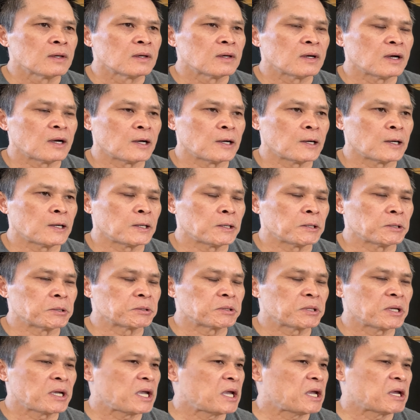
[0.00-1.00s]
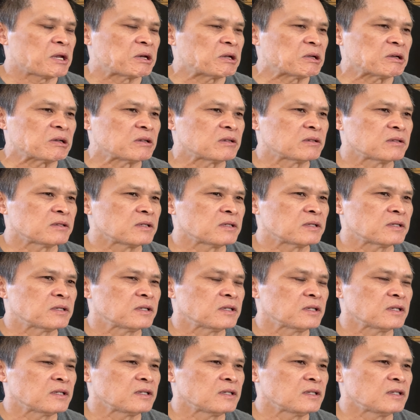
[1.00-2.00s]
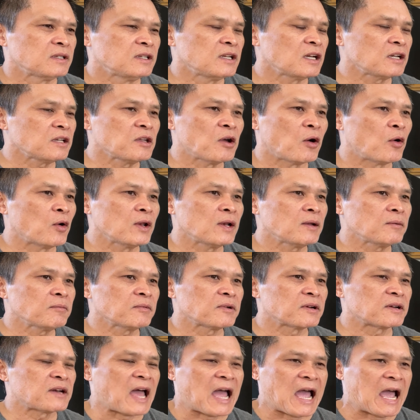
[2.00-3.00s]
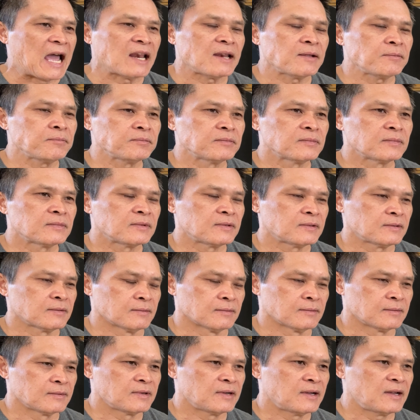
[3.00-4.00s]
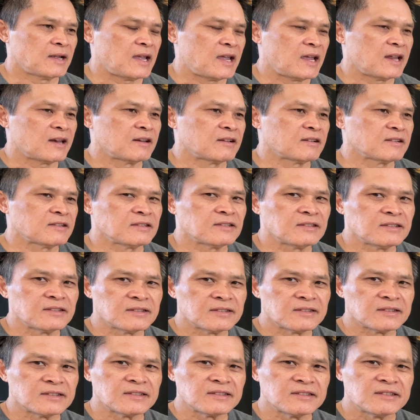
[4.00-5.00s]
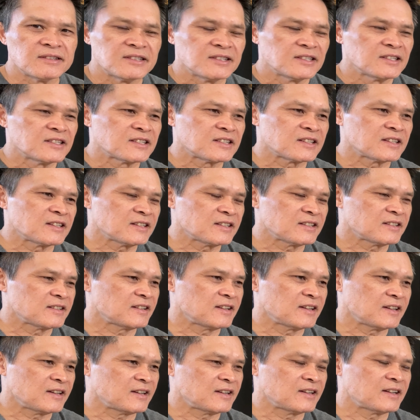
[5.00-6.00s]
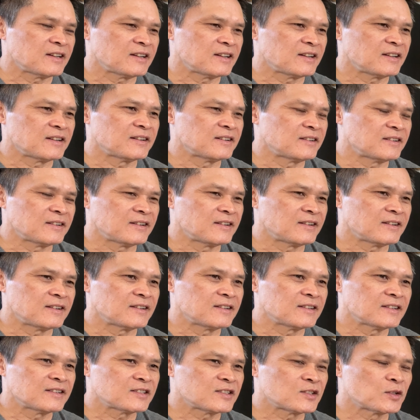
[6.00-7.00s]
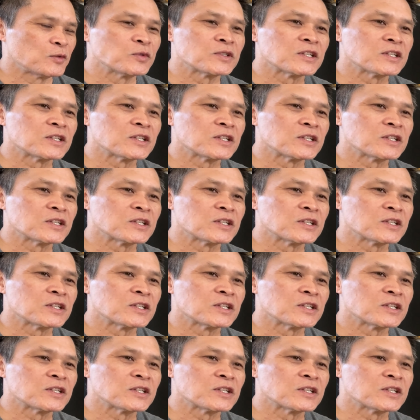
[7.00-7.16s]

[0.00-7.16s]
à, nghe nó, nó, nó nhức nhối lắm đã lắm nghe nó à, sung